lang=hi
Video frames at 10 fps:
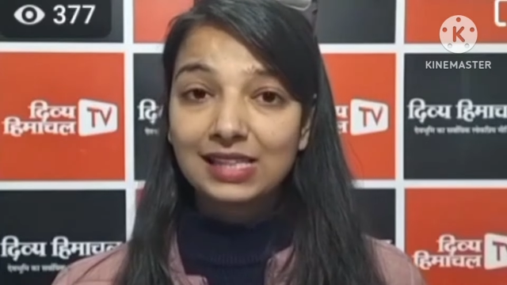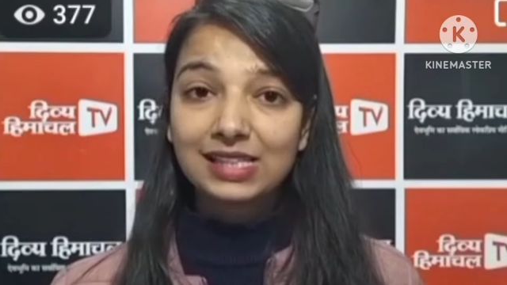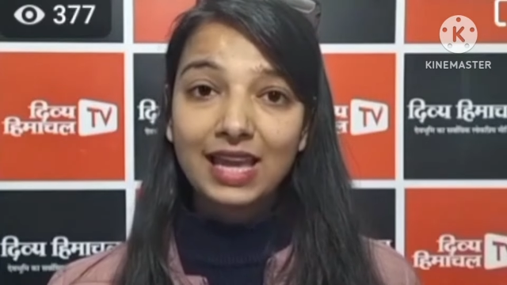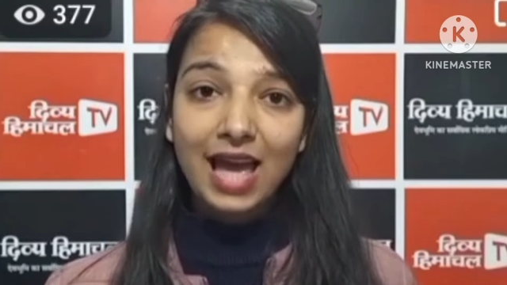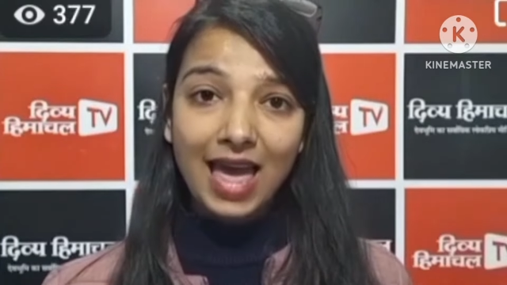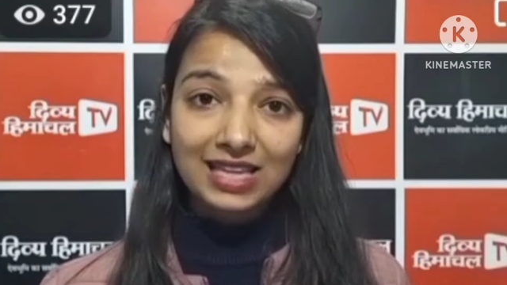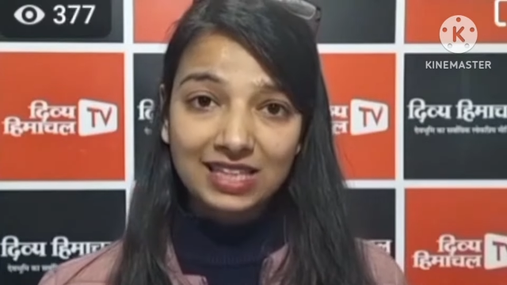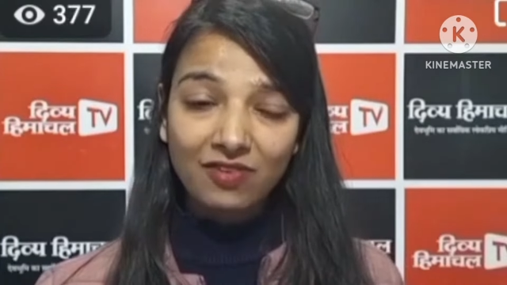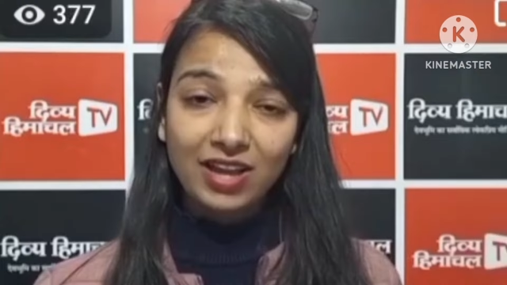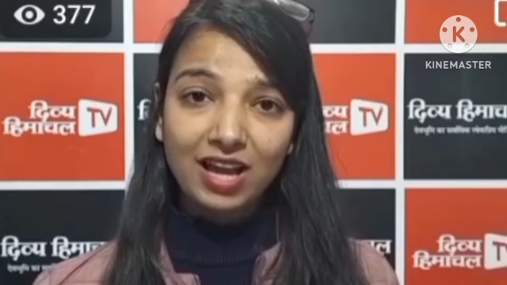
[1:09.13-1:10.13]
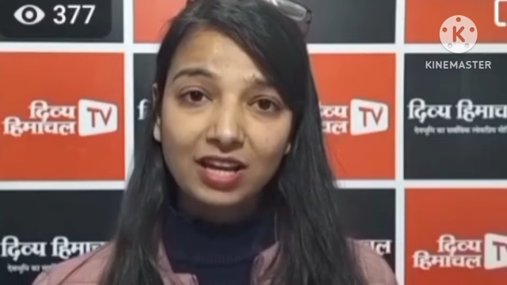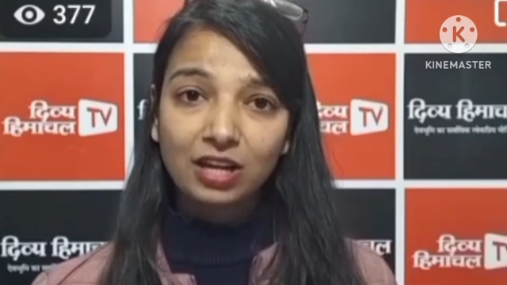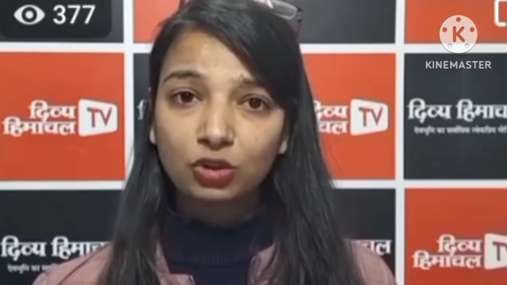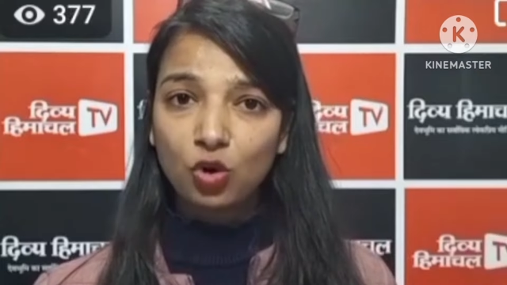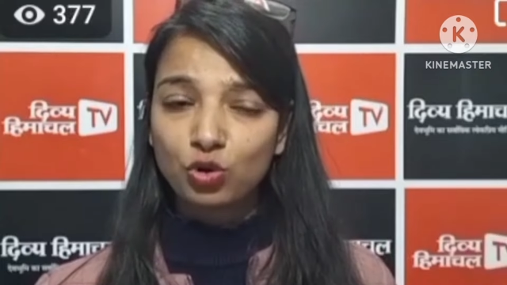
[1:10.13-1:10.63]
इसलिए यहाँ एस
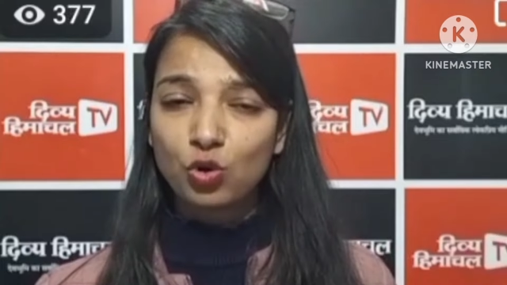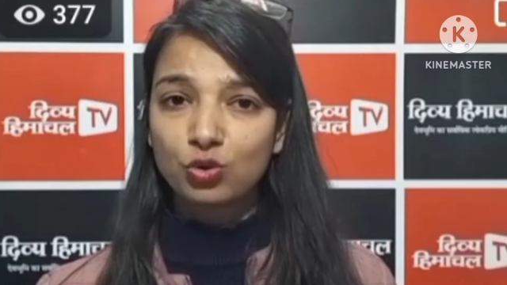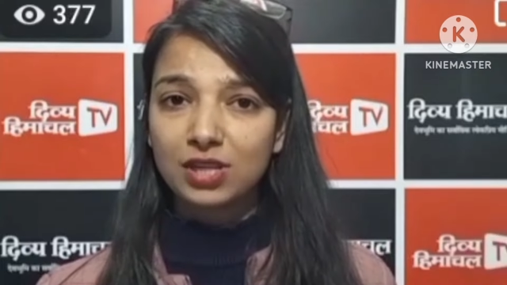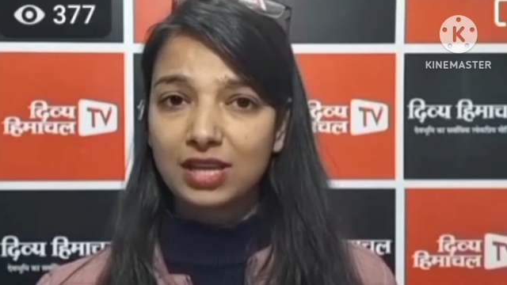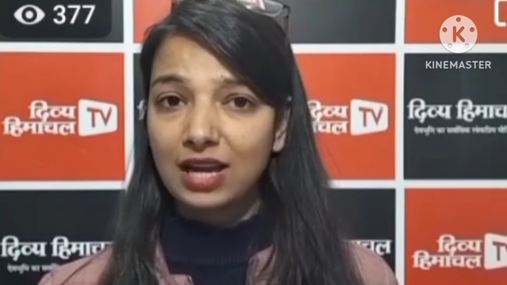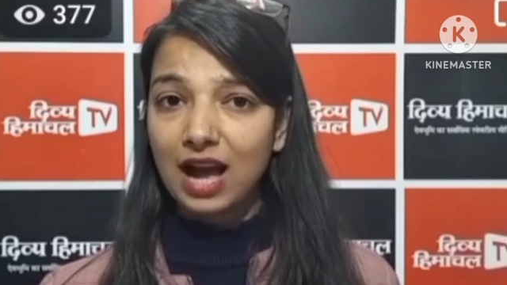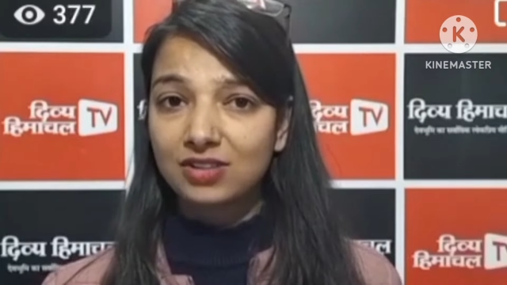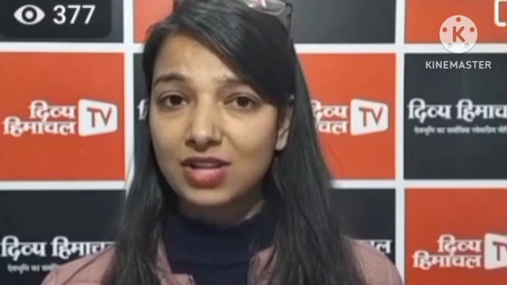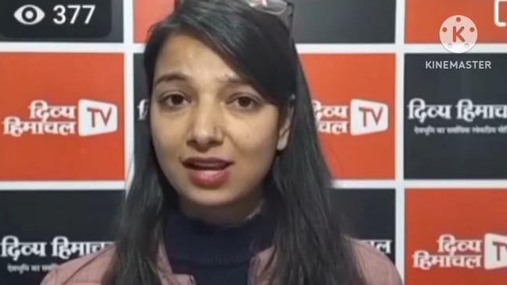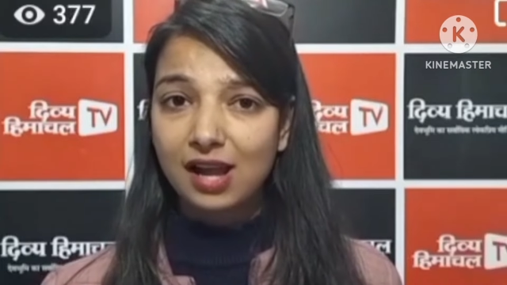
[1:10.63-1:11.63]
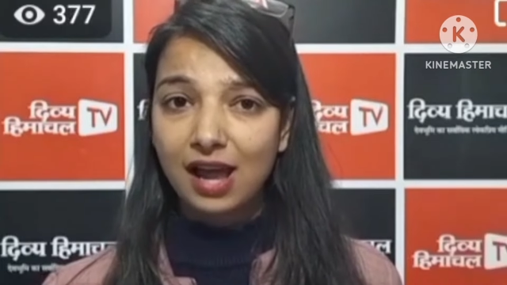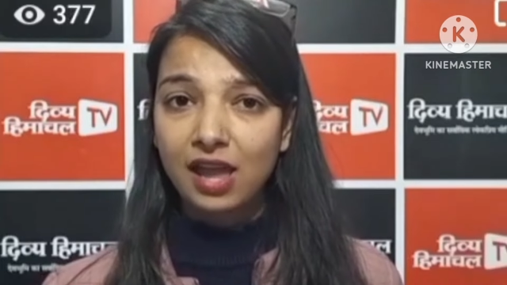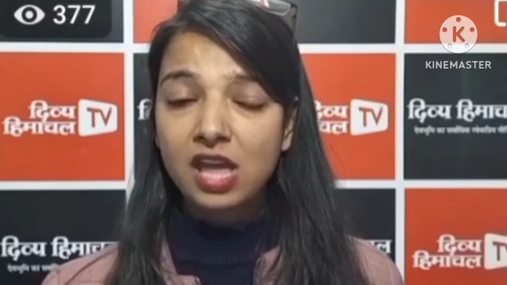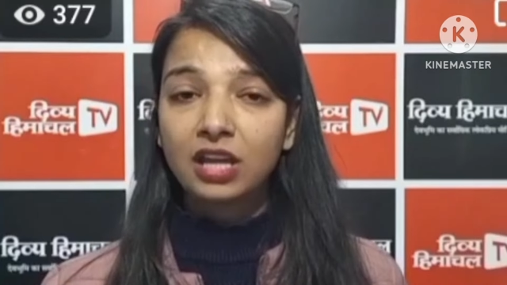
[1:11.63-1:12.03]
कार्यकर्ताओं की ओर से ये कहा जा रहा है